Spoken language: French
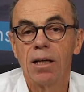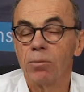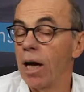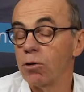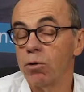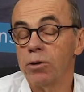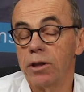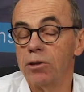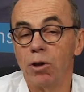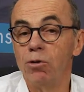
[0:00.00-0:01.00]
Puis, entre autres, il
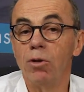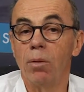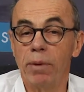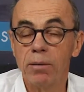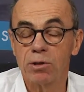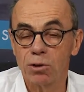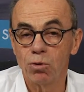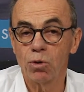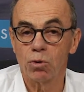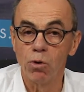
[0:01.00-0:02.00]
a dévolu le même
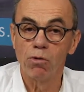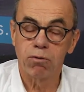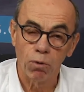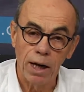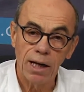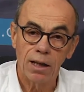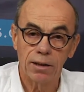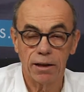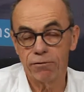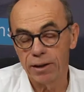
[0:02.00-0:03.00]
discours deux fois
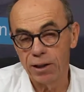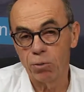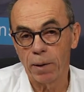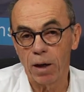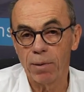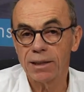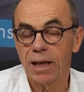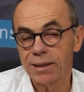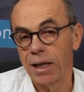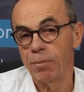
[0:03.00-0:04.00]
d'affilée au Parlement
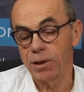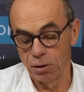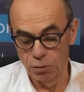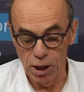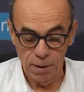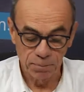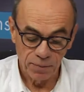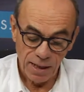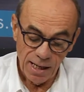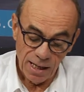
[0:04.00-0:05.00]
sans s'en apercevoir.
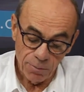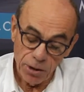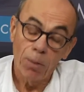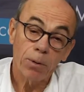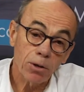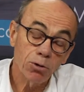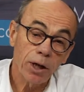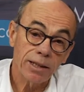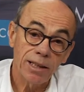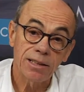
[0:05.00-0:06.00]
Mais il n'a pas
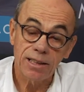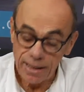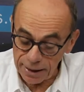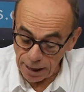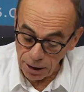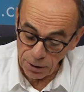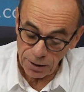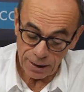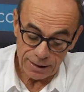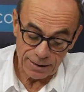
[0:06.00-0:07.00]
toujours été
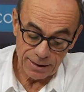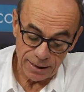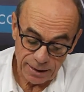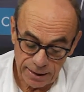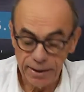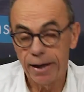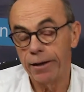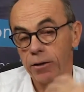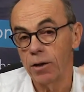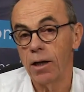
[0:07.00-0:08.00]
dictateur. C'était
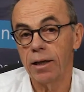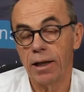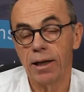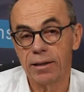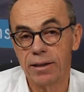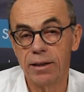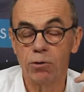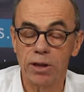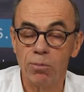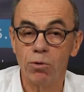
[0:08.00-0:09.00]
un gars qui,
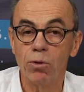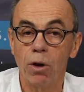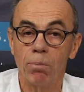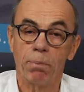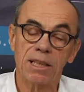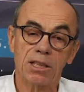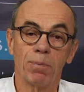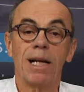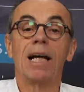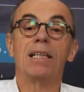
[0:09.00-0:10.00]
au début,
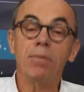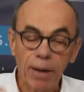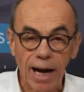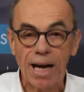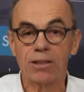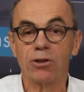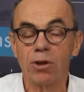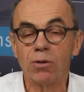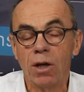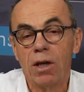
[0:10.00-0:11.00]
participait à la
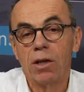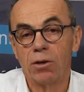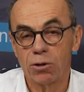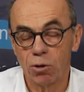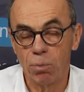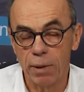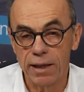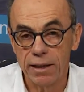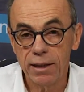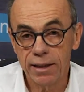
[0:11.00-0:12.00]
libération de son
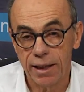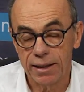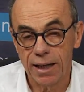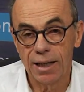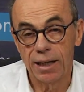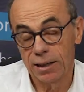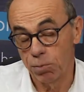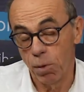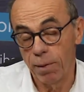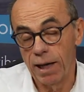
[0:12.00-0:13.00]
pays, qui était à
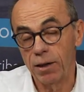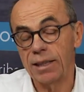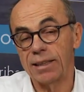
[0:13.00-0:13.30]
ce moment-là, ça